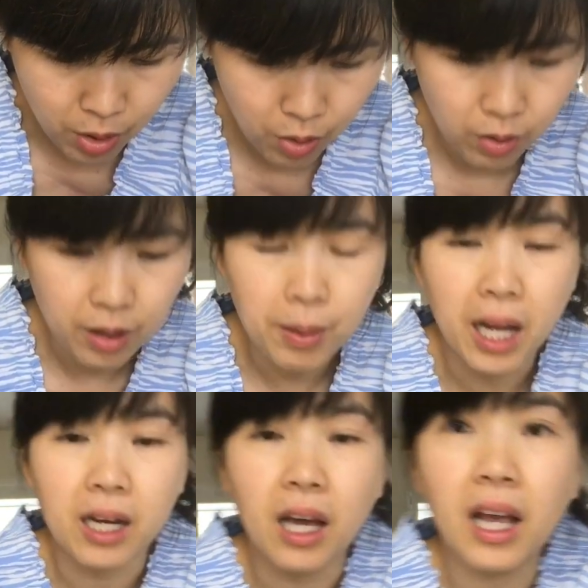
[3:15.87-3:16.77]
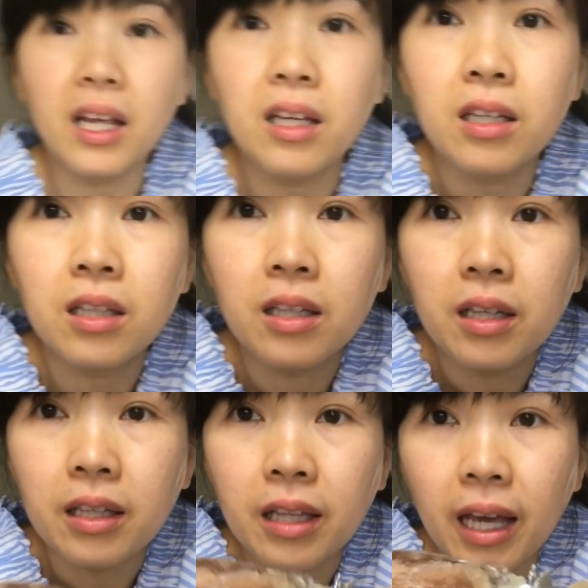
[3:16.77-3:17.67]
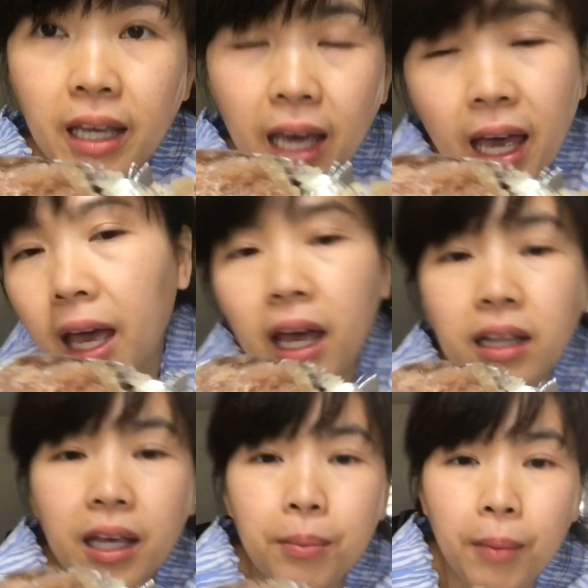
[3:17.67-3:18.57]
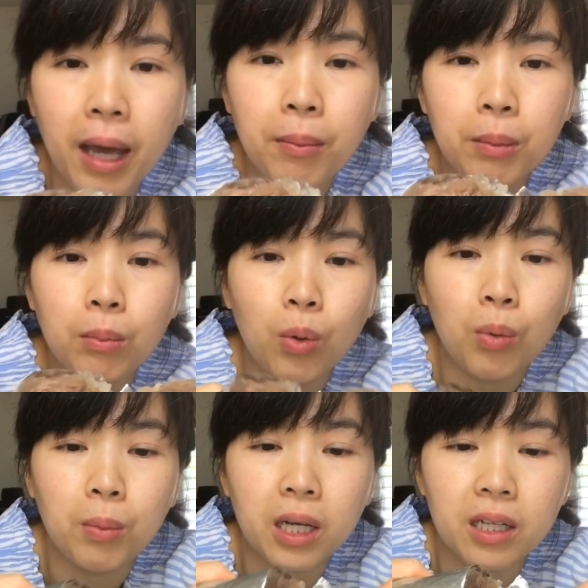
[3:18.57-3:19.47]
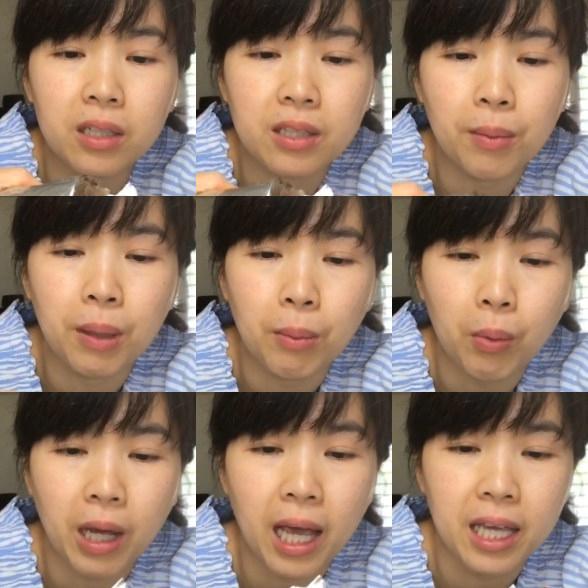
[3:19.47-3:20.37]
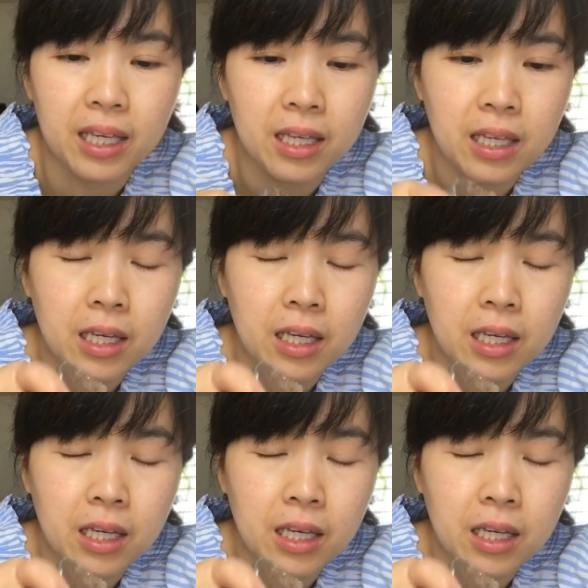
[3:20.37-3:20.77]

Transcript: luôn các bạn đây chả cá thì má mình mua mình cho mình một cây